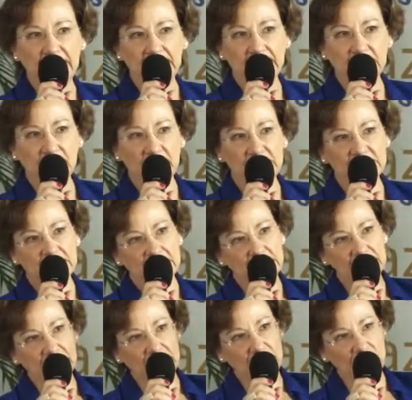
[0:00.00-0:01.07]
Então,
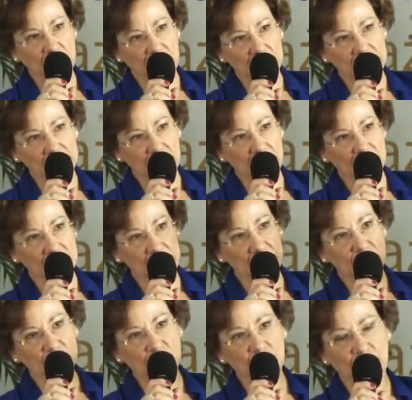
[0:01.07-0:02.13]
essas âncoras que nós
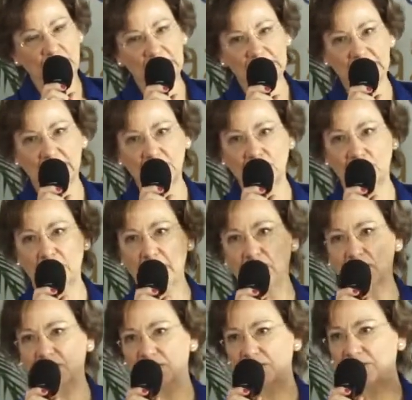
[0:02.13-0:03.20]
temos com o passado
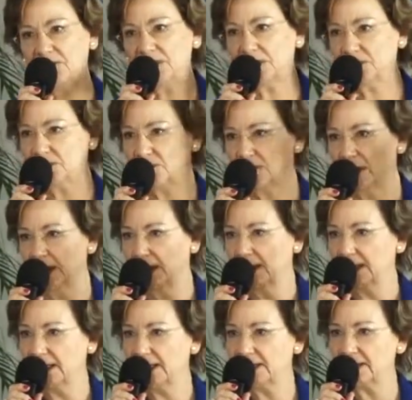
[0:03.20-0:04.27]
mal vivido
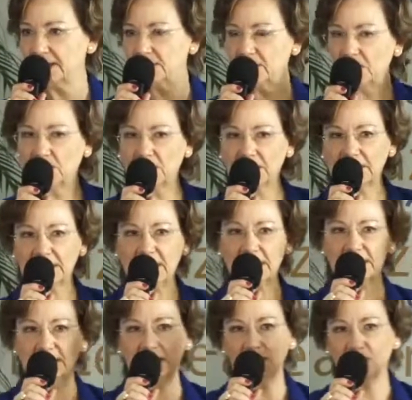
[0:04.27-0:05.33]
estão agora
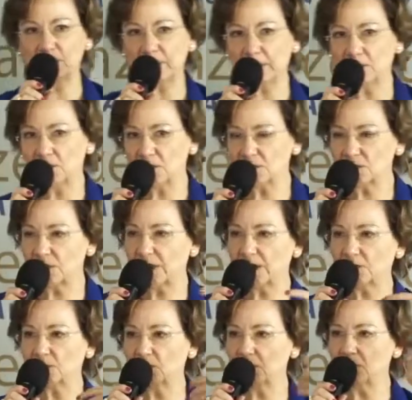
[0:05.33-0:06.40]
trazendo para nós o
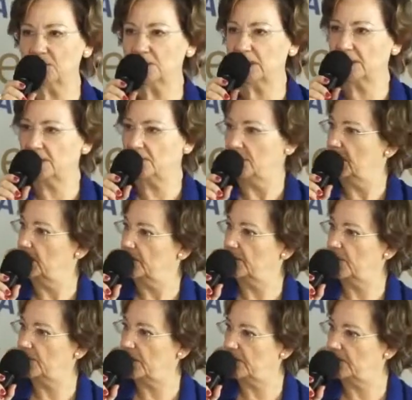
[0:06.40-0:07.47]
retorno daquilo que
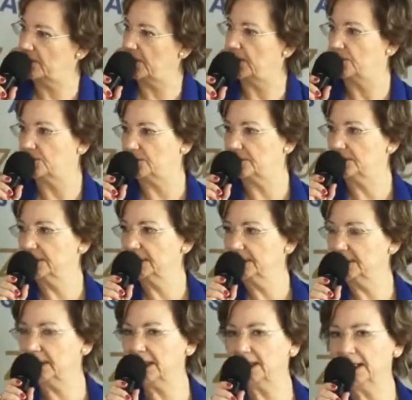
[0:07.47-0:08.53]
não foi bem feito.
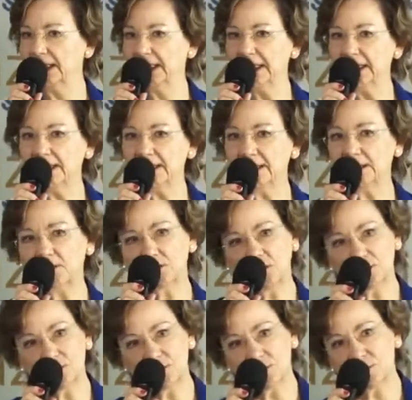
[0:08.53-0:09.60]
Né?
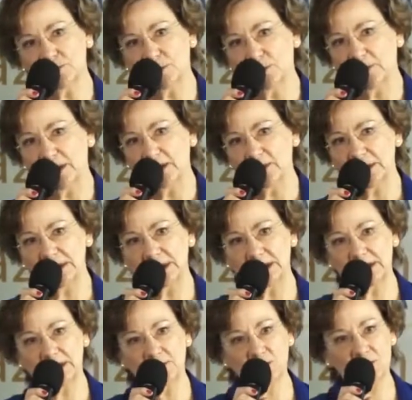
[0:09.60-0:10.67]
Então, todos os problemas
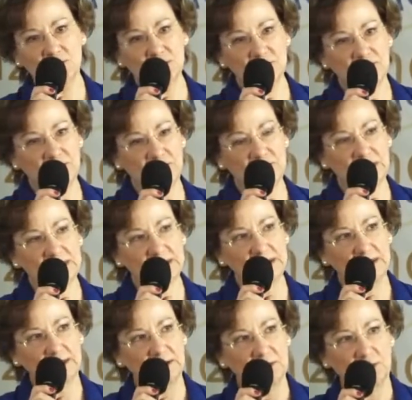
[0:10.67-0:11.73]
que estamos
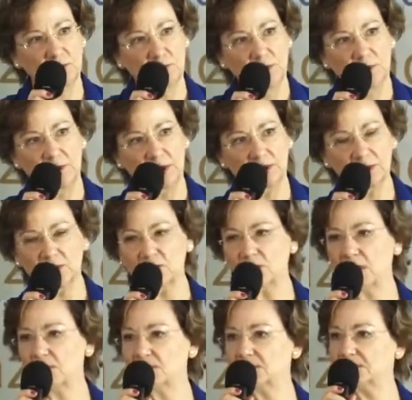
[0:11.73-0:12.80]
vivenciando no momento
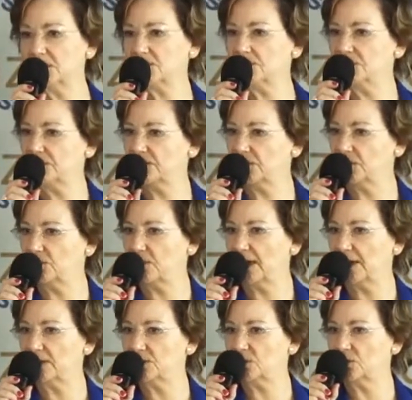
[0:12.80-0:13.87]
atual, sejam
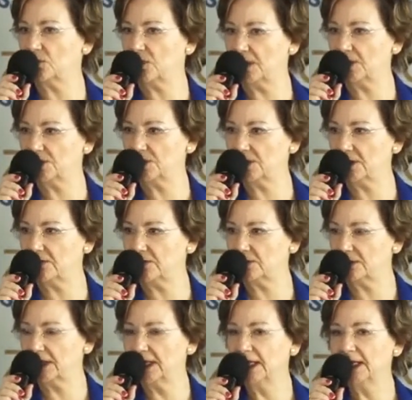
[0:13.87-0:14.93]
individuais ou
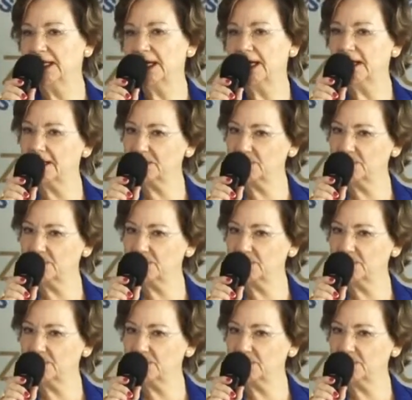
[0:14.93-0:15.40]
coletivos, a